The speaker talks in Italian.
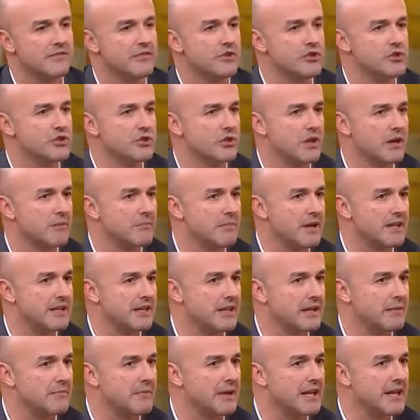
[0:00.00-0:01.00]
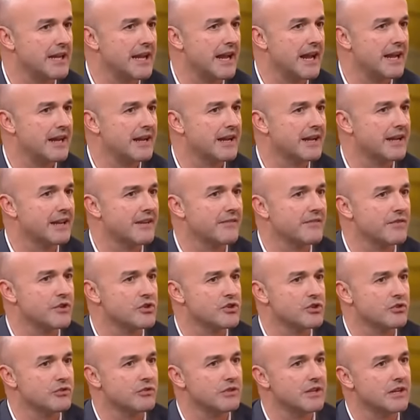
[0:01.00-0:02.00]
vicino alla banda della Magliana che
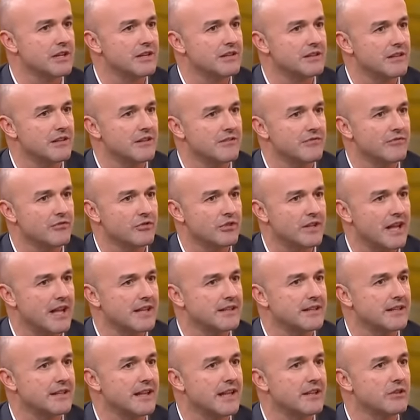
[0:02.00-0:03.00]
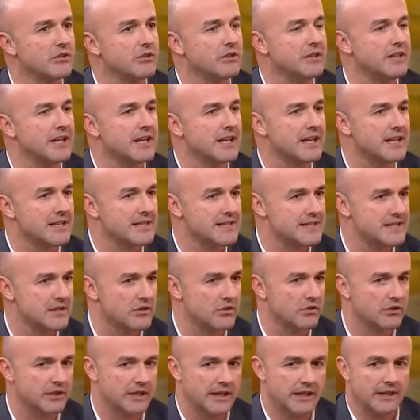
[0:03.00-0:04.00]
facevano delle telefonate dando
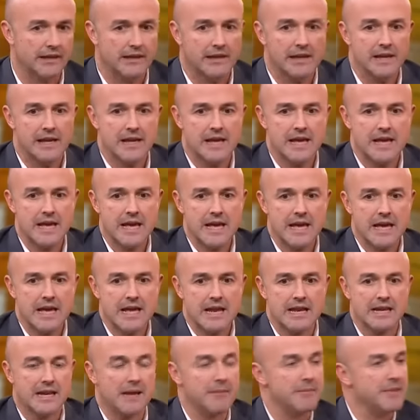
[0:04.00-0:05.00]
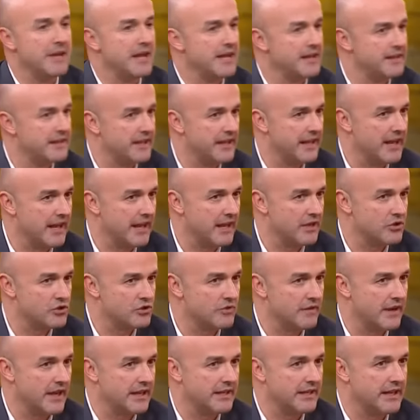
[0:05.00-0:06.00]
indicazioni. La mia idea,
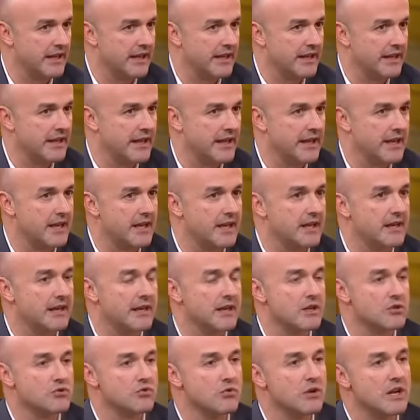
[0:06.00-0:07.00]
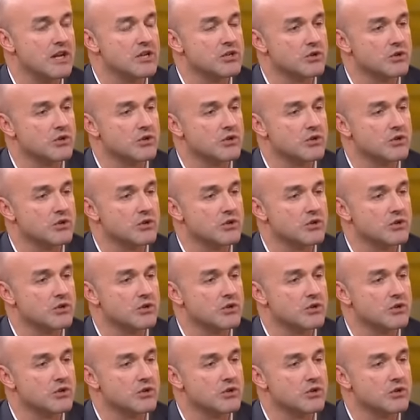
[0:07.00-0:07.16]
Giovanni, è che sulla